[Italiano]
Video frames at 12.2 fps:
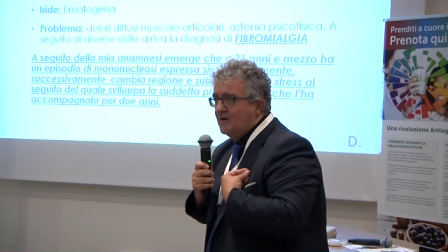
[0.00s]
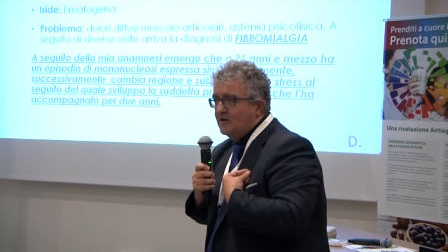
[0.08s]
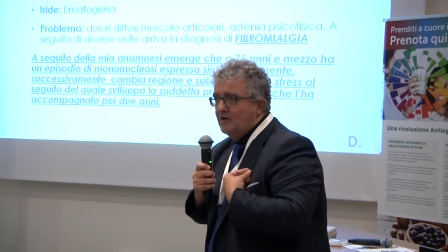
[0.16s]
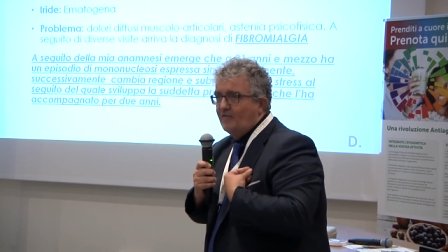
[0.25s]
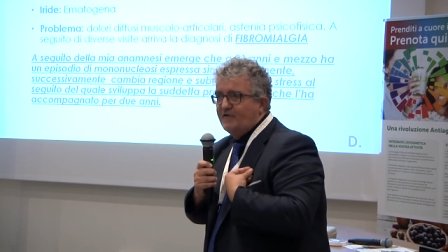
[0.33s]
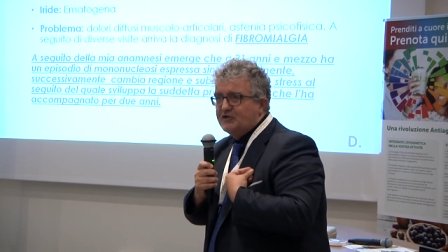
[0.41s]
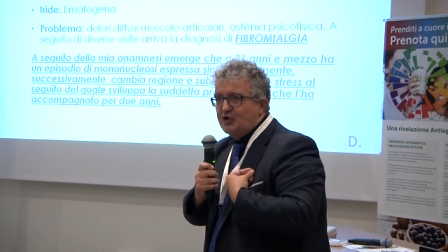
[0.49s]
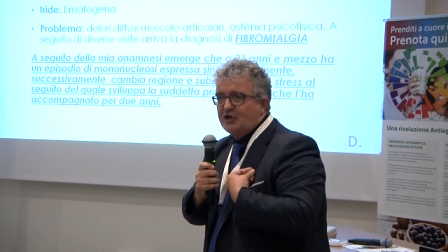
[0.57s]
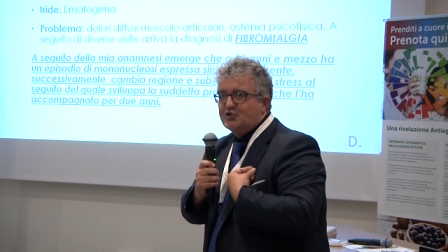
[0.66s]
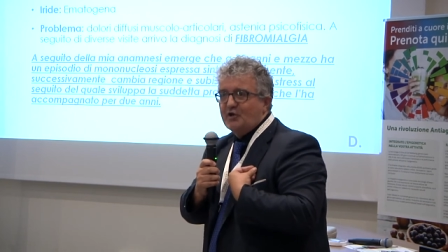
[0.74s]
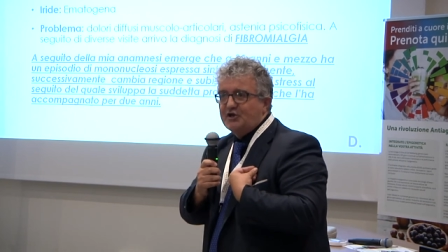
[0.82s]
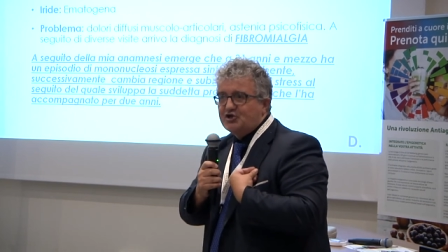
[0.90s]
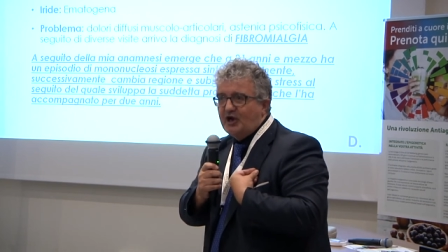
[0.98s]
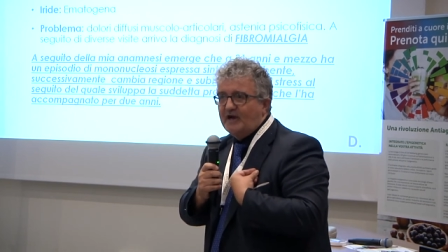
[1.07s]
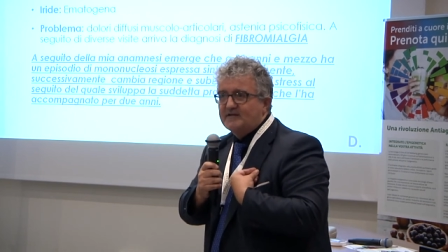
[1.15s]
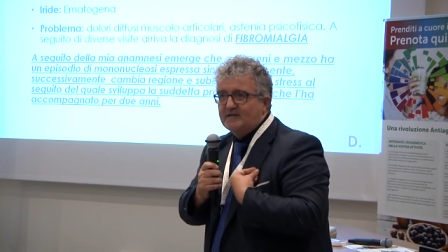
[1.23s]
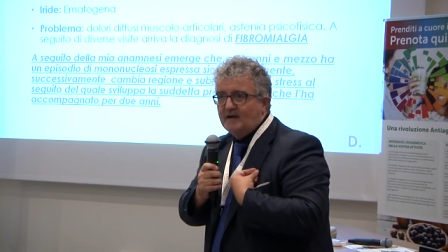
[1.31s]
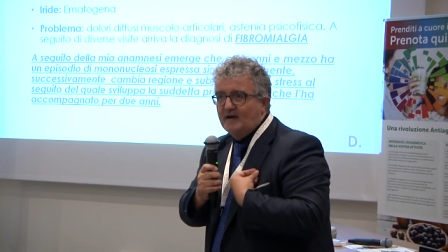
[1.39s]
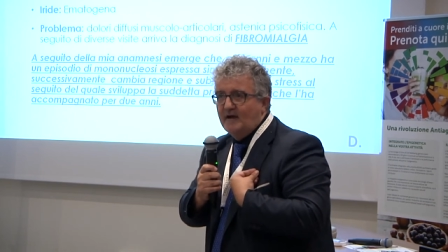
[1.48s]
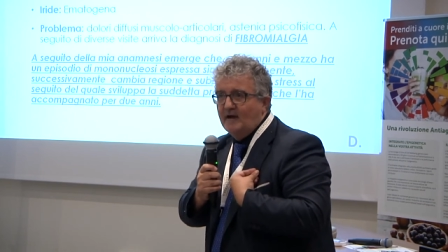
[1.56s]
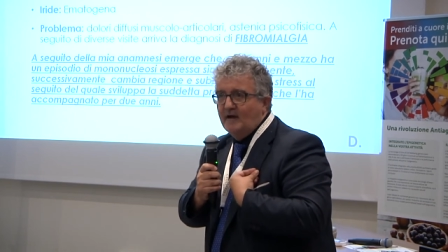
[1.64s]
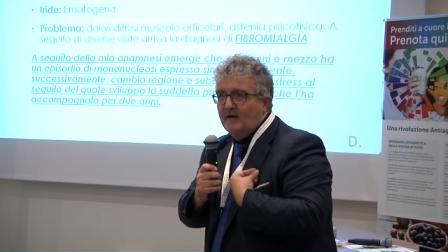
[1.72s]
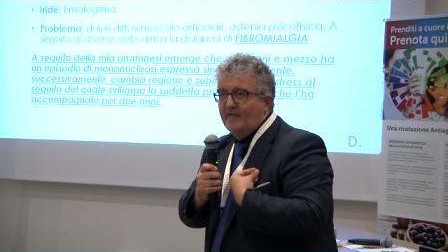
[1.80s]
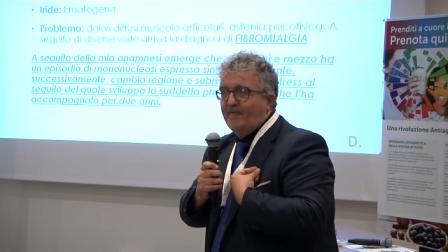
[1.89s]
Io ho visto le sue ricette,
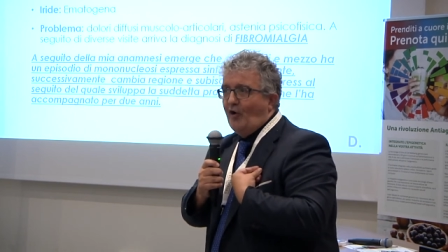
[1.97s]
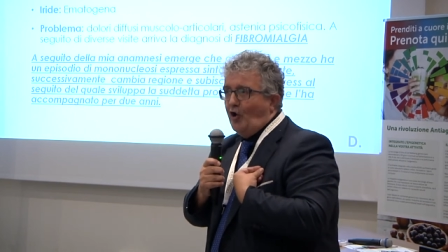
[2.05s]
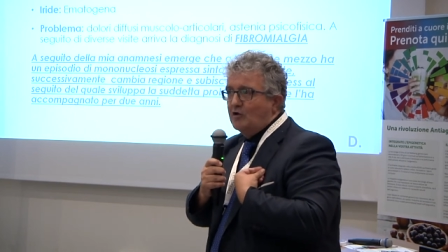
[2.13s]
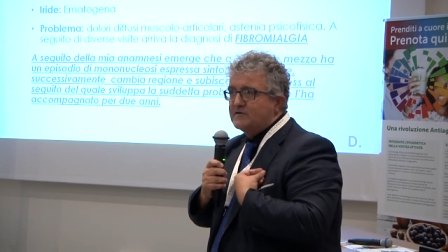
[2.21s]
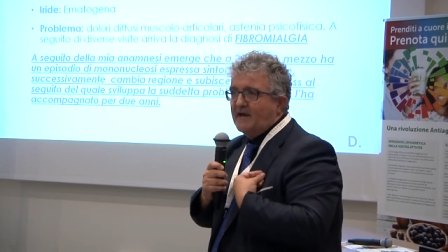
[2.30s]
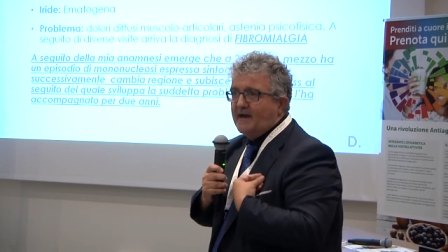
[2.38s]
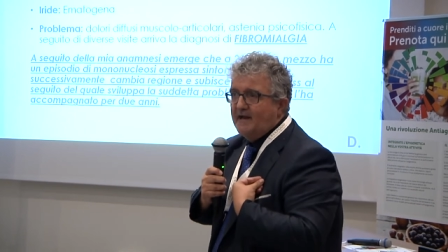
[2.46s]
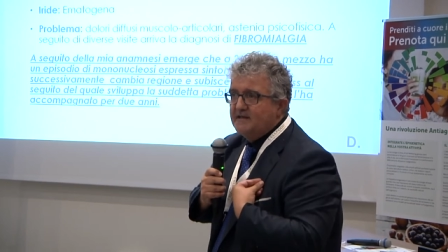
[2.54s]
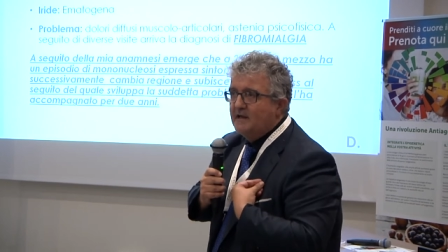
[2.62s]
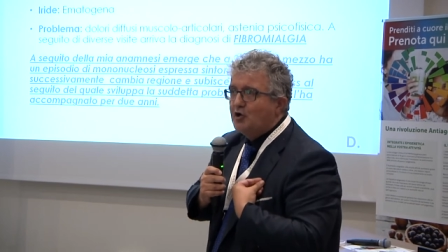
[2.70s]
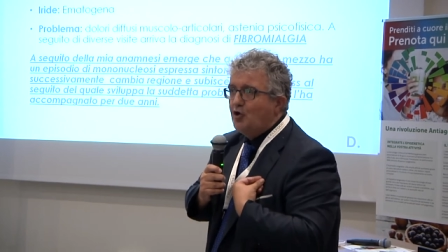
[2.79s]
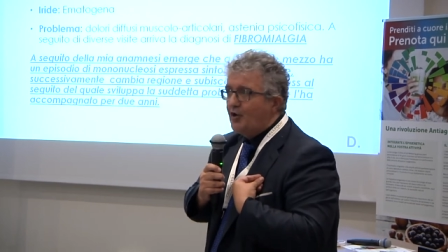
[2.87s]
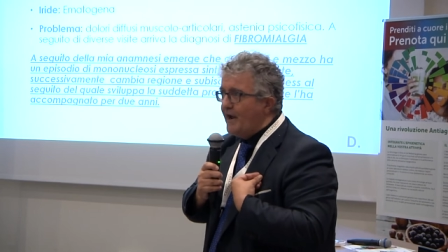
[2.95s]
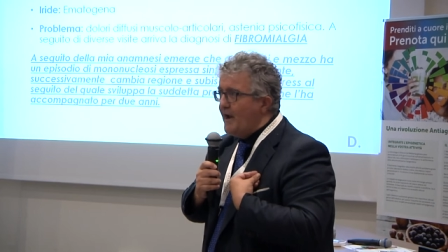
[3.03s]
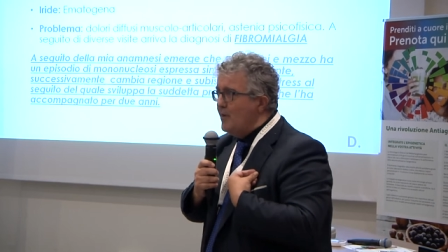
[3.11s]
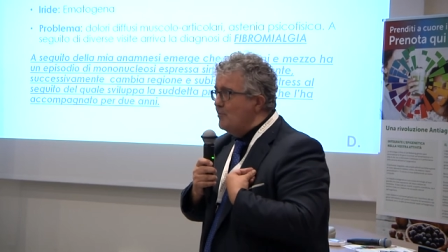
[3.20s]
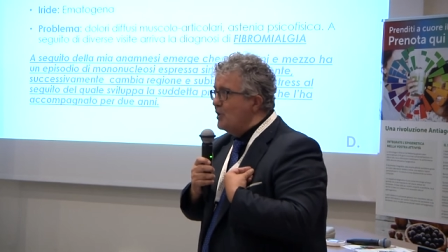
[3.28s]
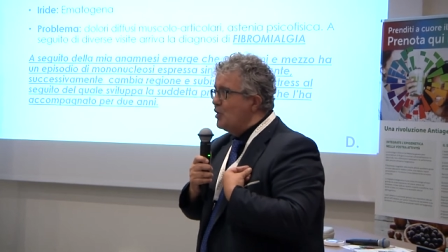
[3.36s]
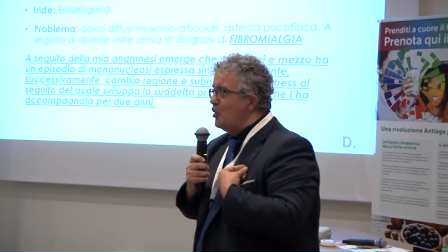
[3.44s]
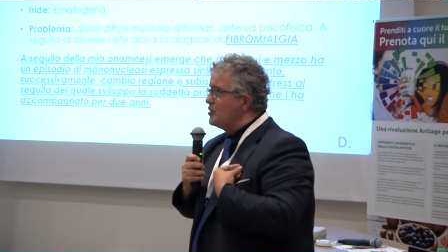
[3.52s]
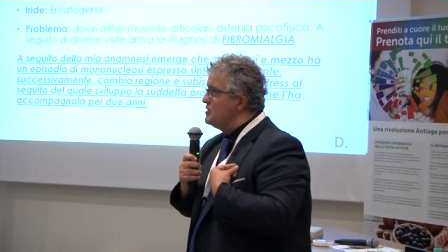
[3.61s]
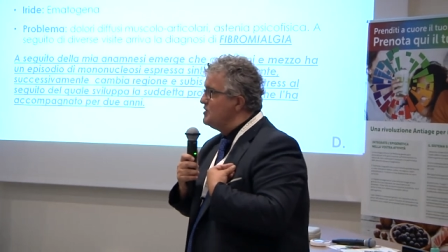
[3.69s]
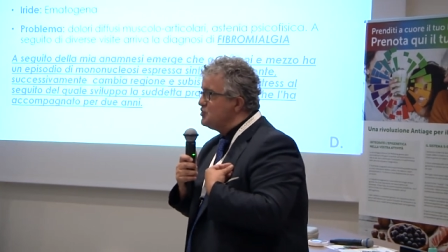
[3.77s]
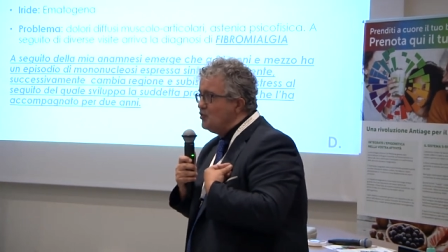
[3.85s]
Volta, rendicloreum,
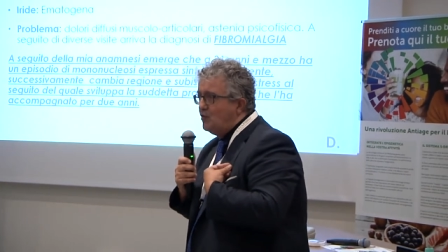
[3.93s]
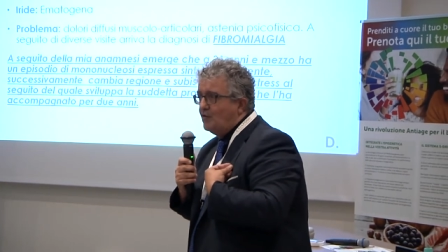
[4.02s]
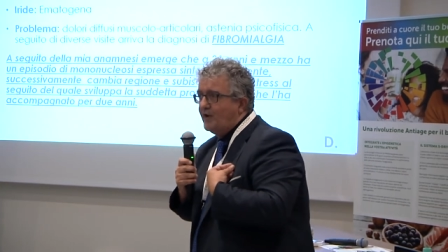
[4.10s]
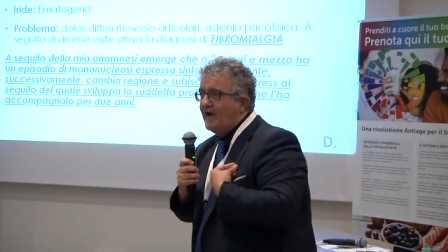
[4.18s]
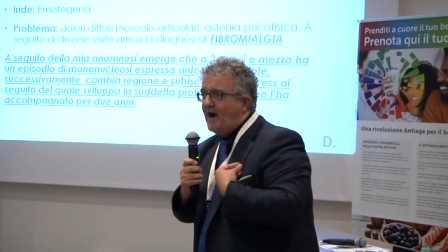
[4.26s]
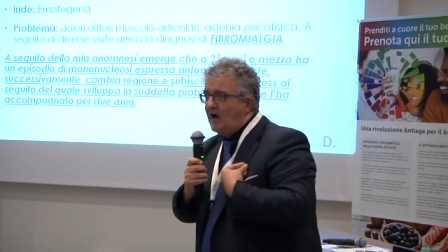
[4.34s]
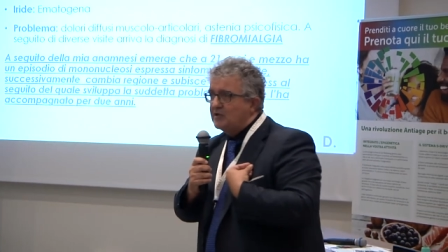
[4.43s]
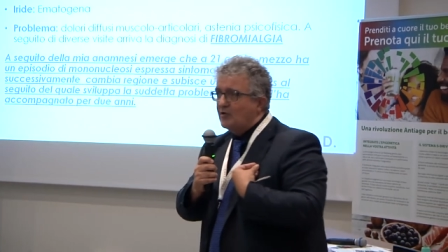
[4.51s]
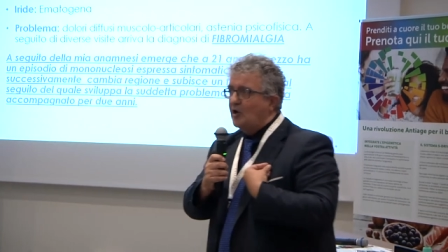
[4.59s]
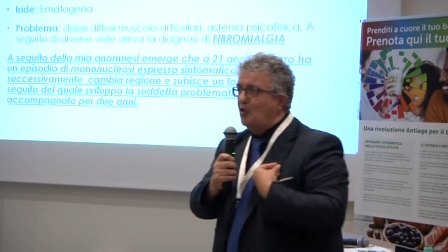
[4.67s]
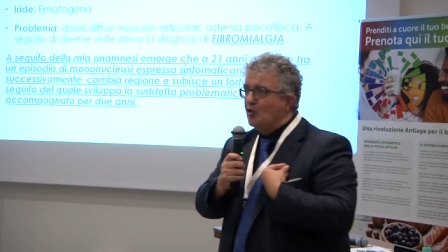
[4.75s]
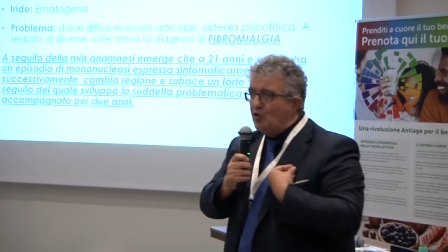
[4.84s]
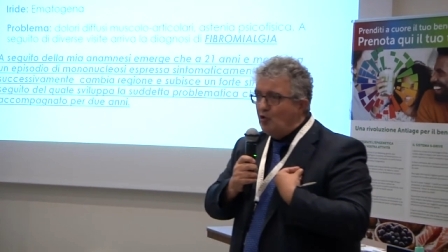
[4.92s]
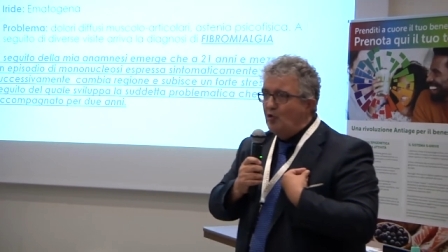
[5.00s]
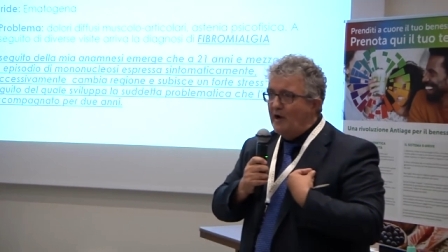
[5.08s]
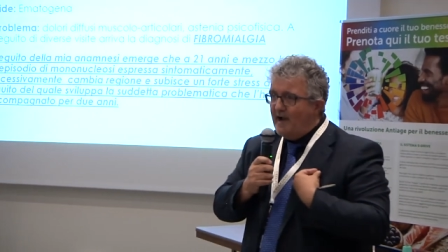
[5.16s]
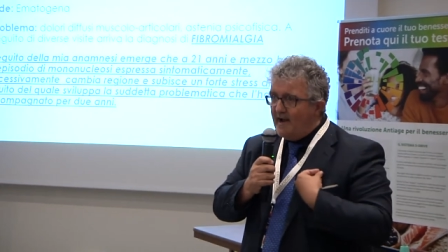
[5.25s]
Cortisone e altro a go-go,